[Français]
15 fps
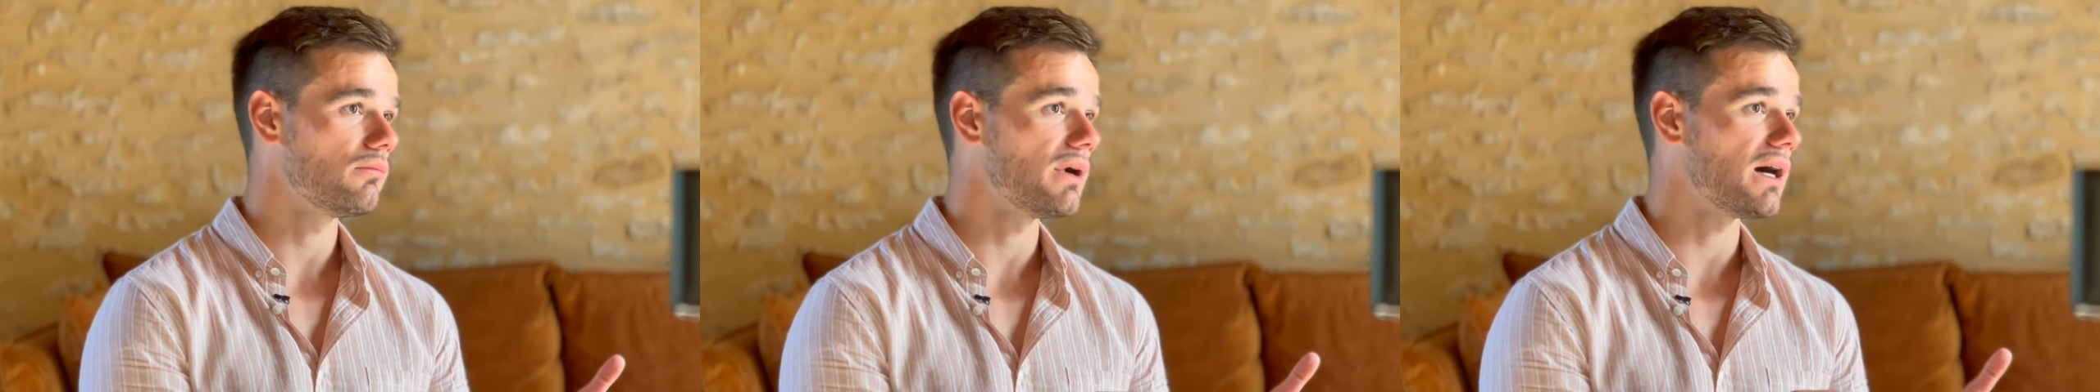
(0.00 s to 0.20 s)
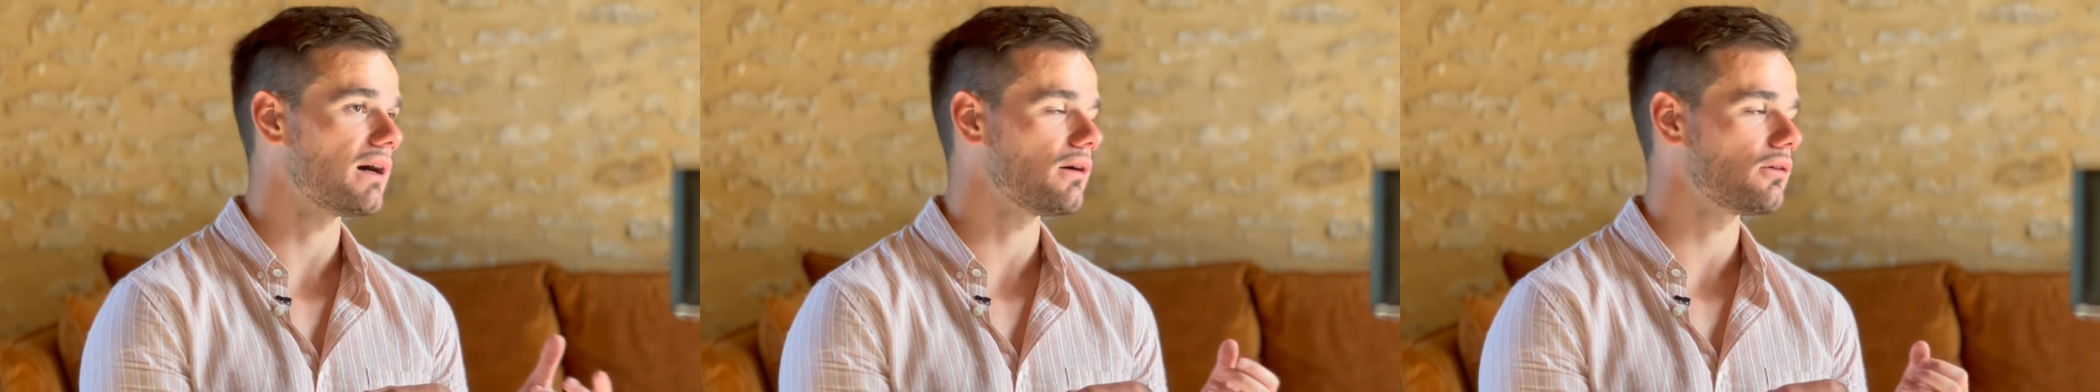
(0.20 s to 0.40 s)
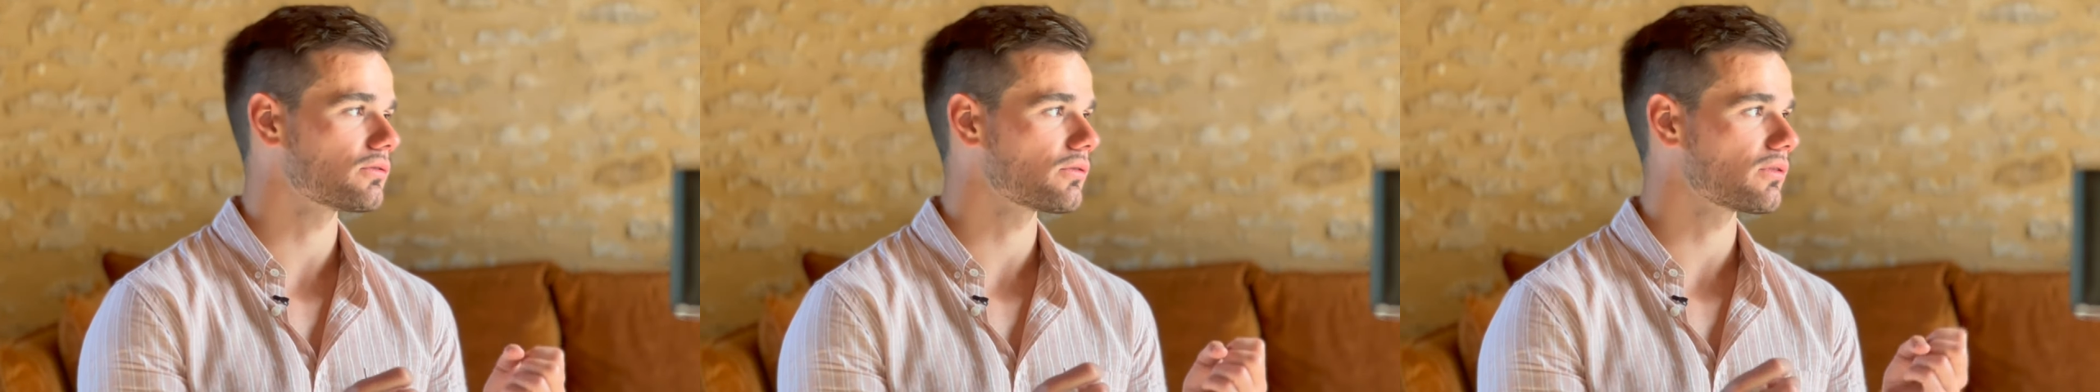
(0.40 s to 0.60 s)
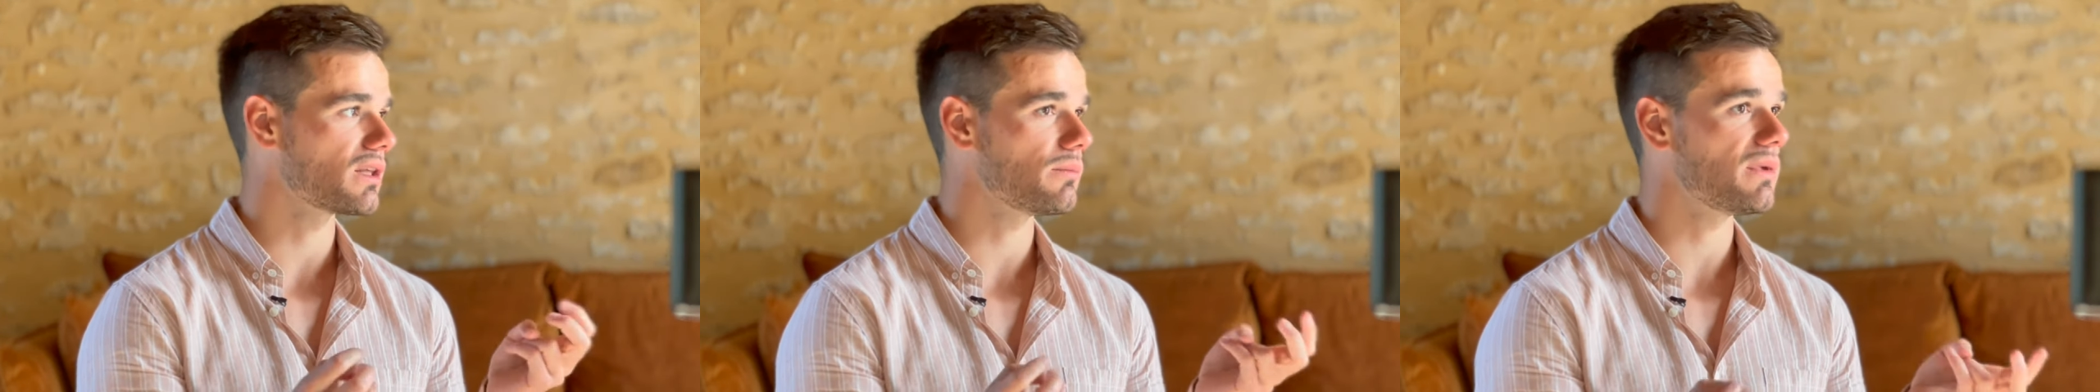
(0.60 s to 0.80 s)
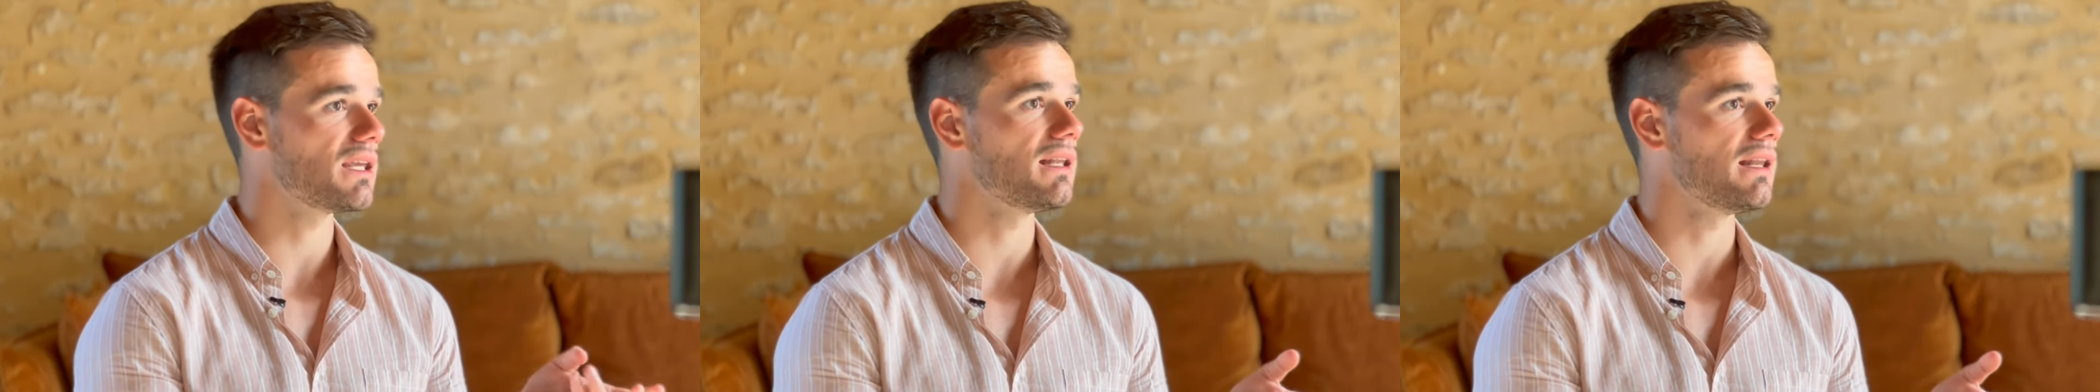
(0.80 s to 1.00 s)
bah, entre
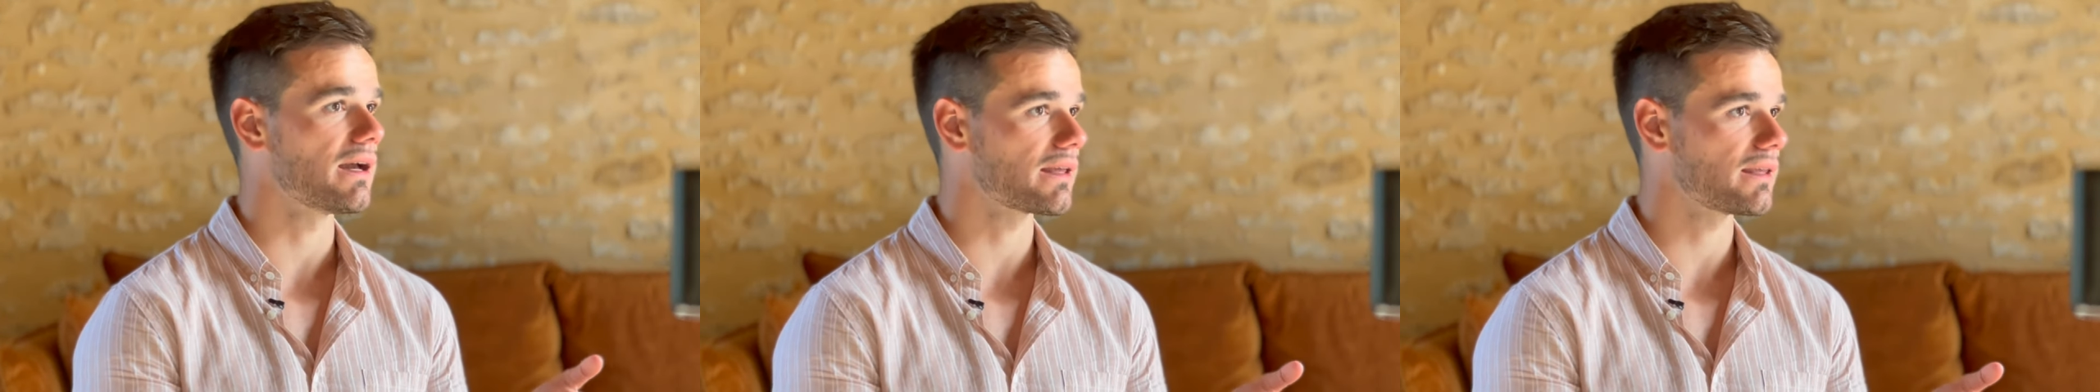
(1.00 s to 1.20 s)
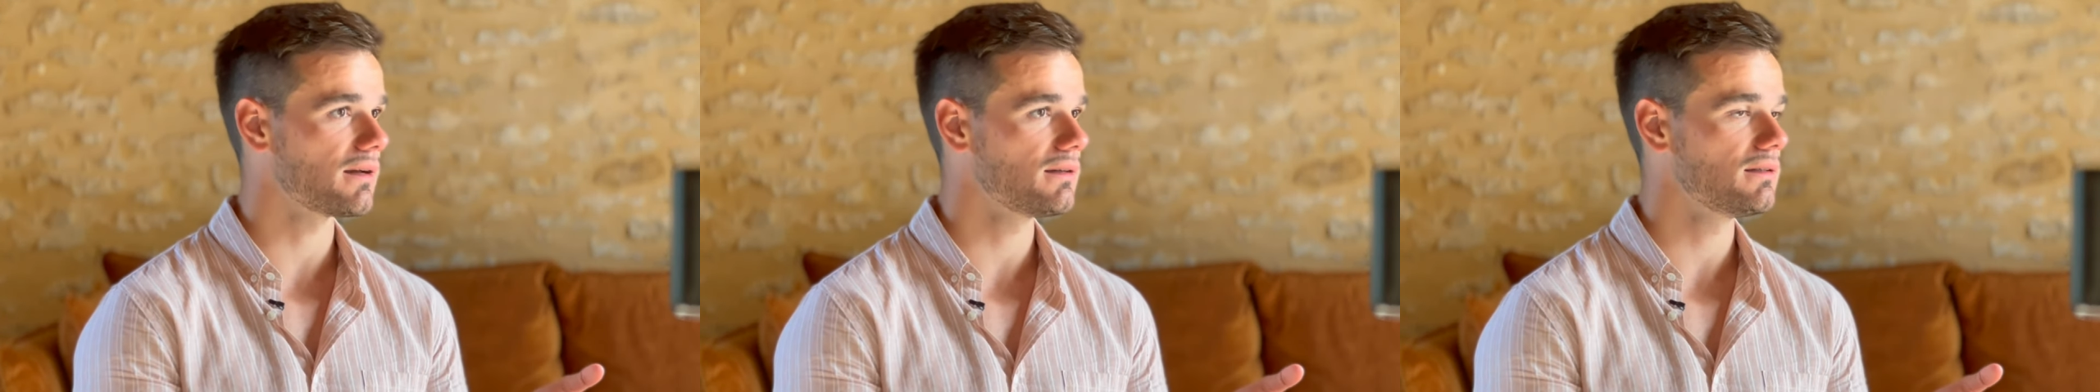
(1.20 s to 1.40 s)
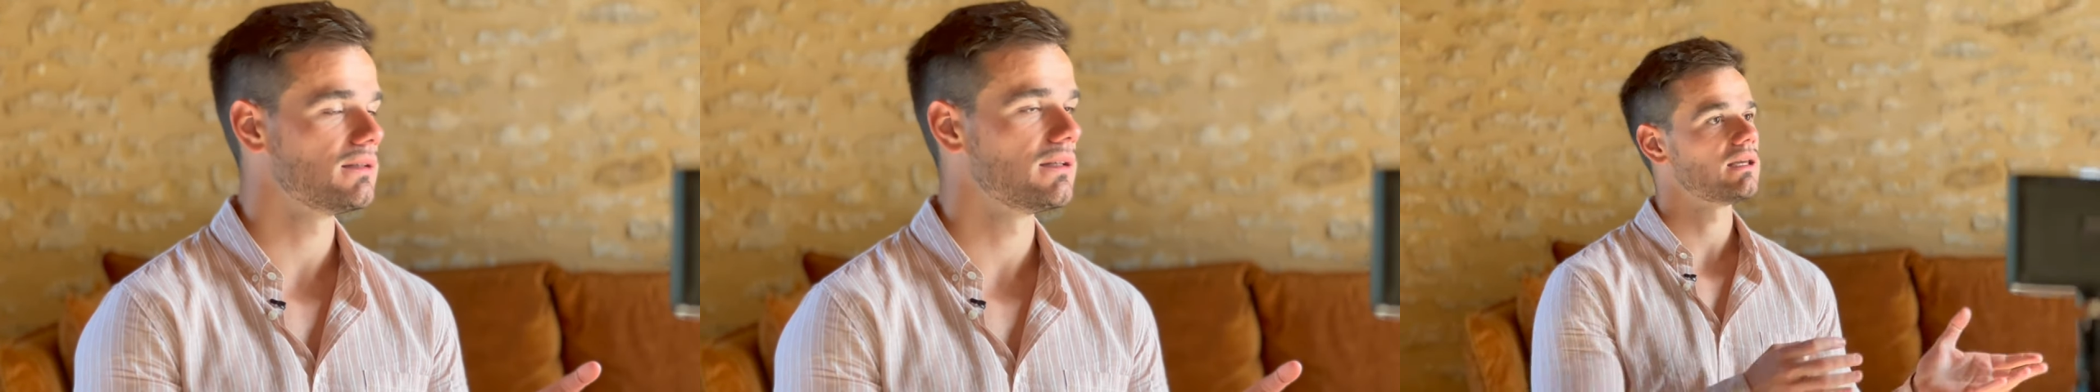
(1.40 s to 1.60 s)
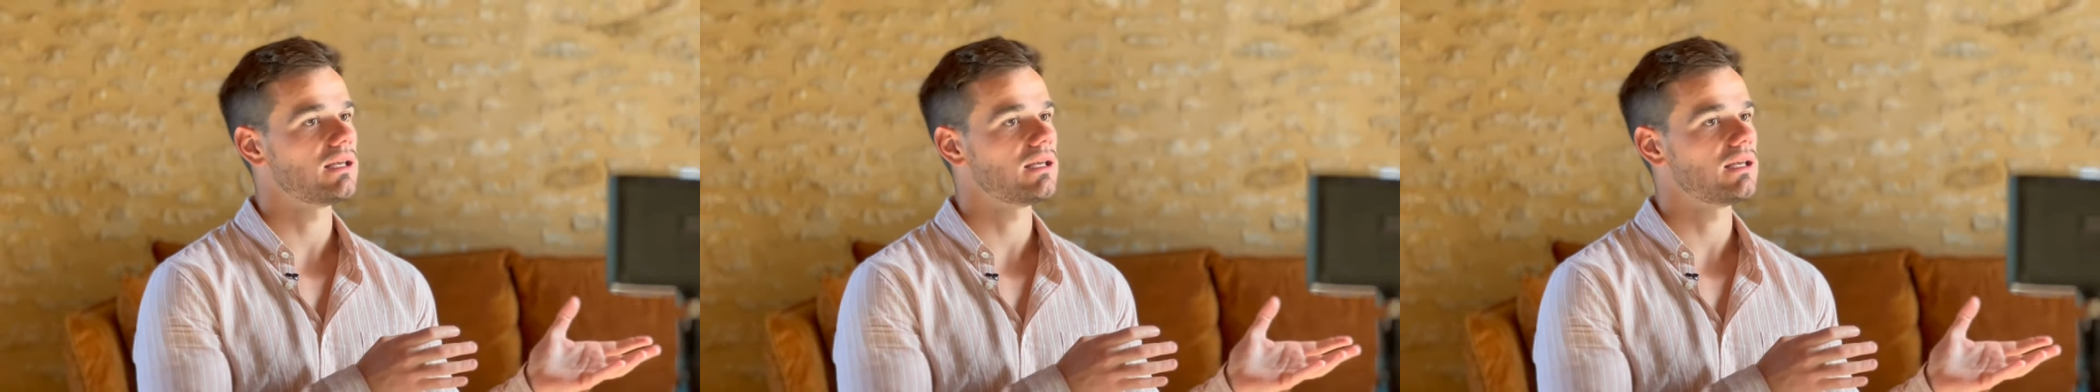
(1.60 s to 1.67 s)
guillemets, il est rien,